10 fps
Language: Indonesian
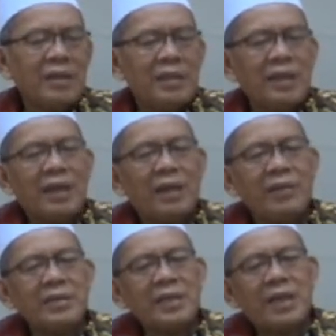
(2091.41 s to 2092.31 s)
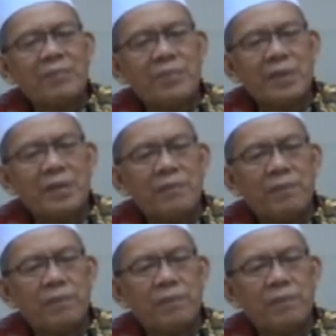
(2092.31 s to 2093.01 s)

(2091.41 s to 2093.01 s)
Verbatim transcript: Tinggal we sikapnya